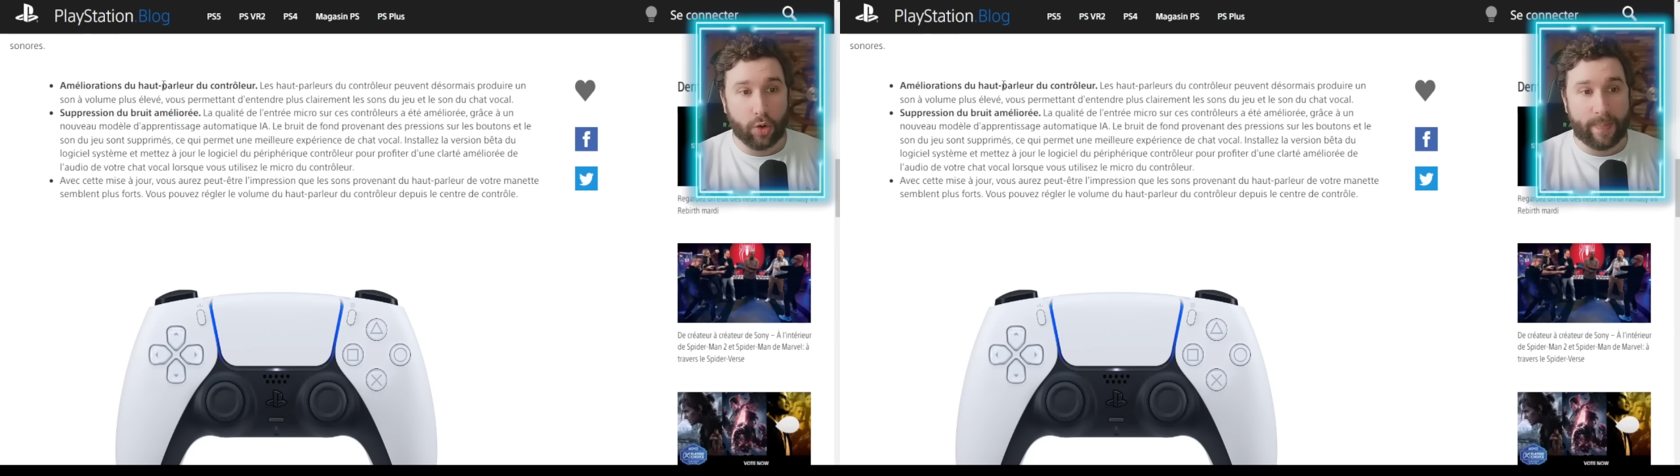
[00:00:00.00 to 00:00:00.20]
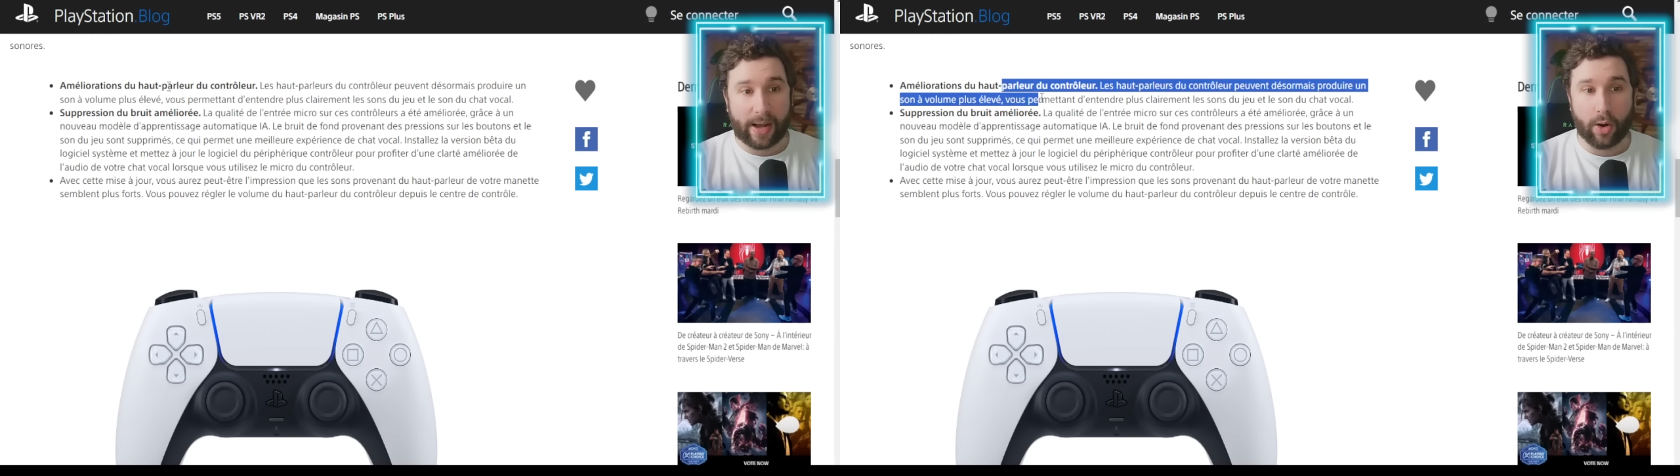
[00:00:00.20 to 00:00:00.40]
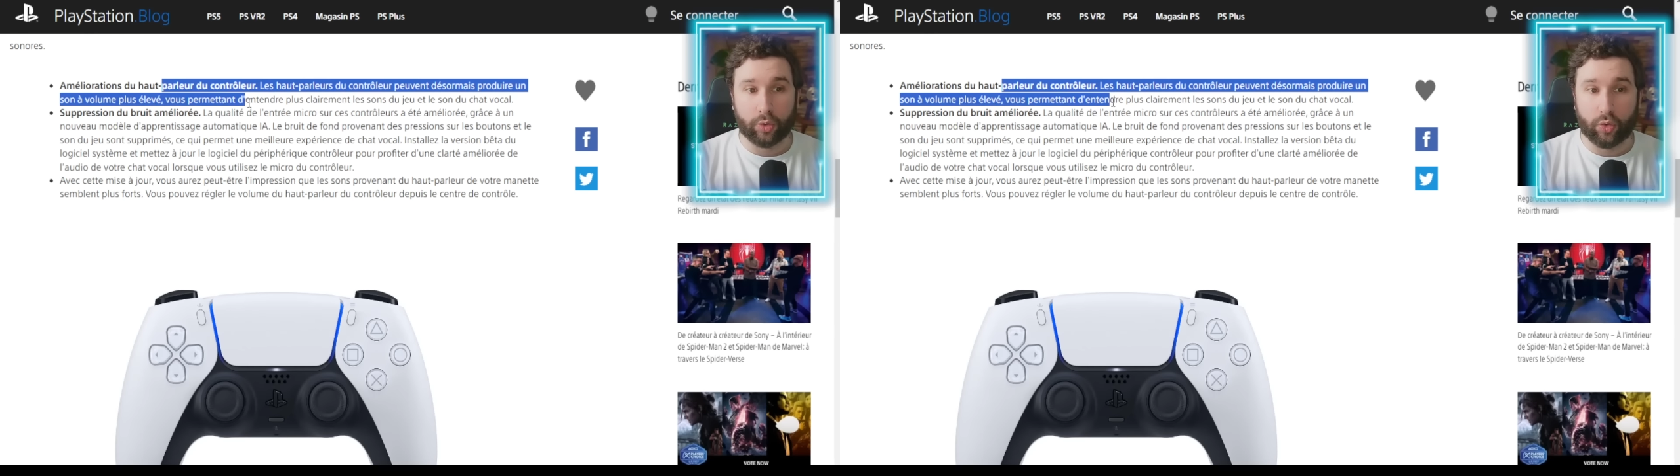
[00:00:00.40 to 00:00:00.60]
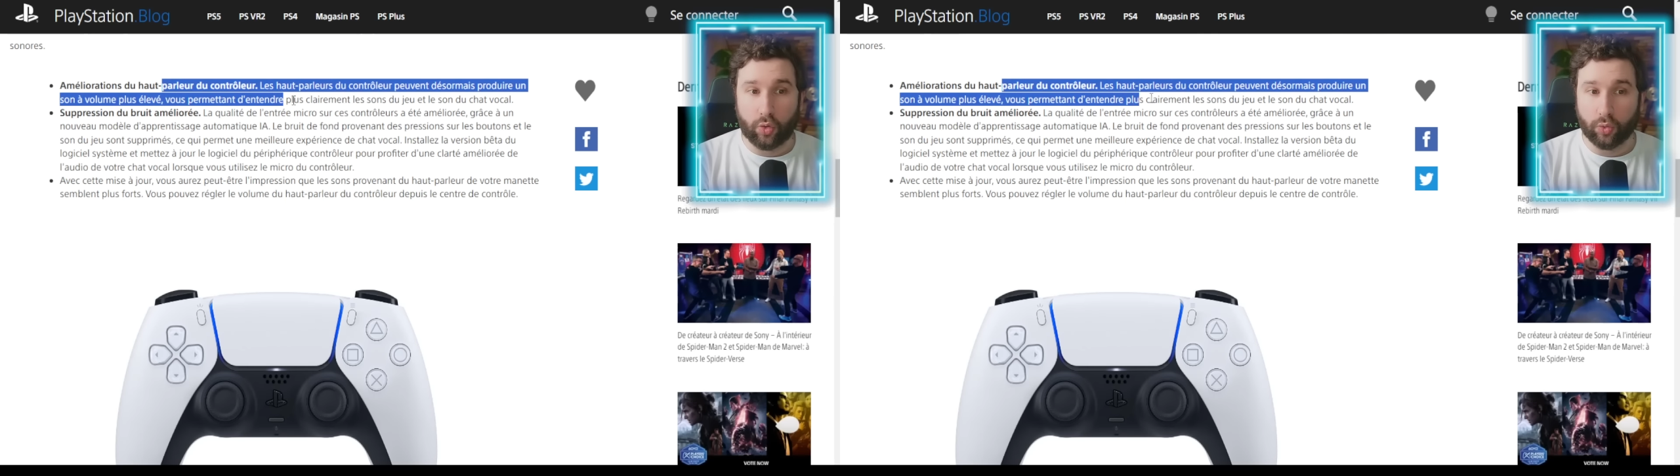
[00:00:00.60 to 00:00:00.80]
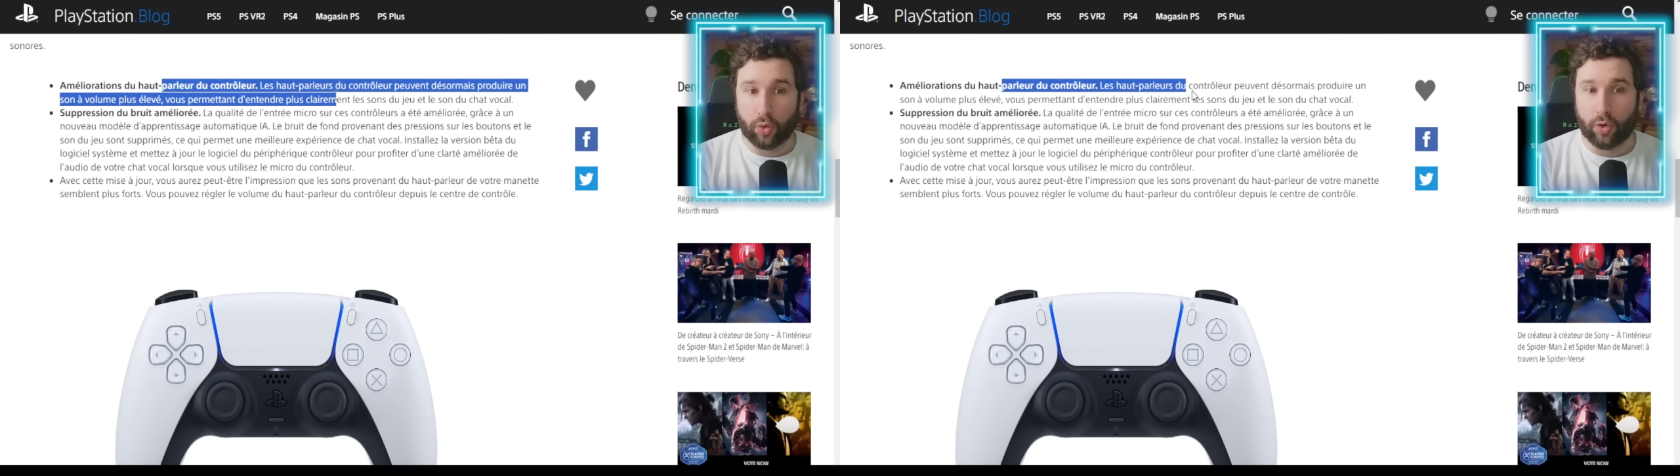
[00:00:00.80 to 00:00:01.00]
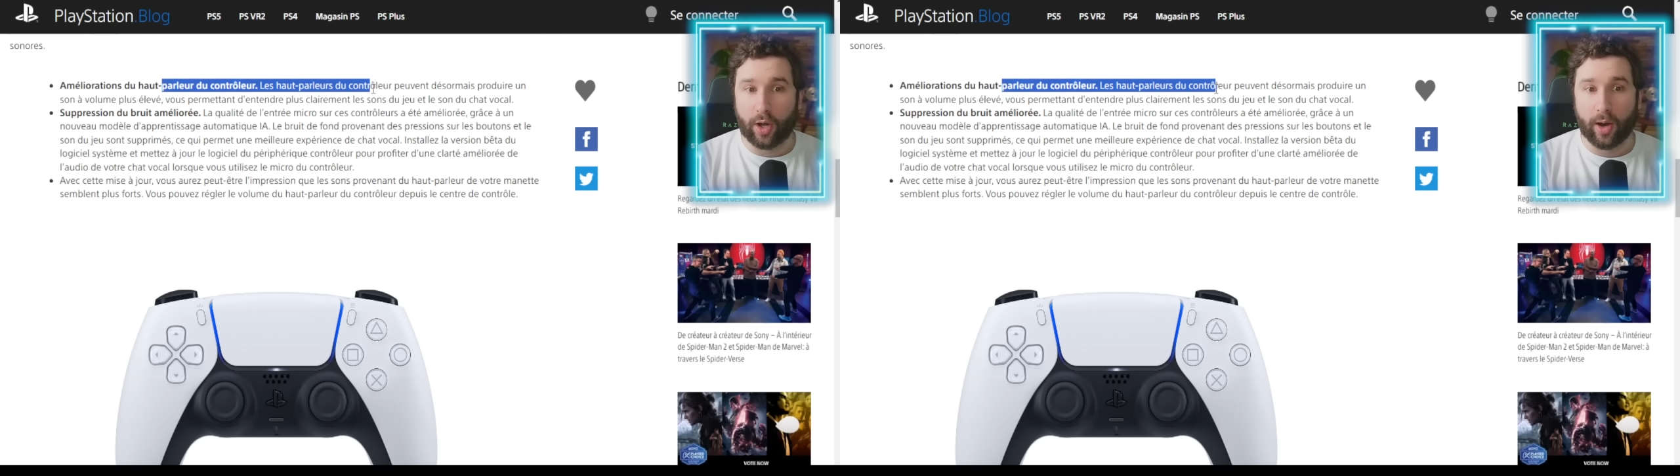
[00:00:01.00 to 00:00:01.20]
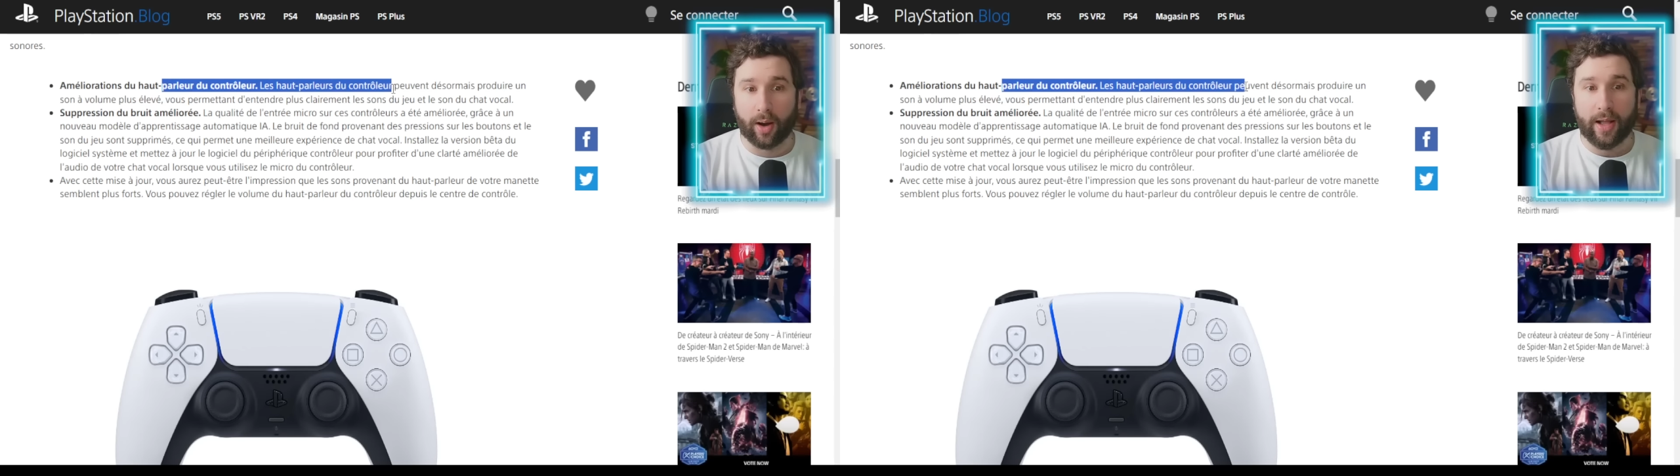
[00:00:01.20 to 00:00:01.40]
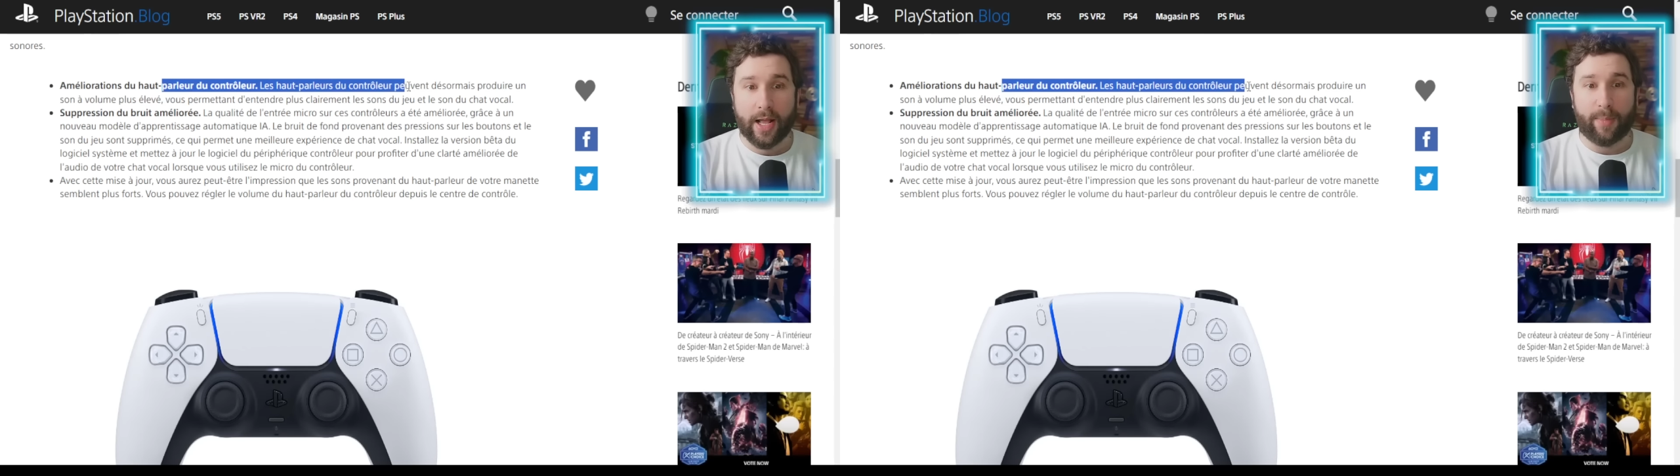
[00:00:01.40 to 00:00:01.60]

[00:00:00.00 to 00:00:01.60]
haut-parleur, du contrôleur,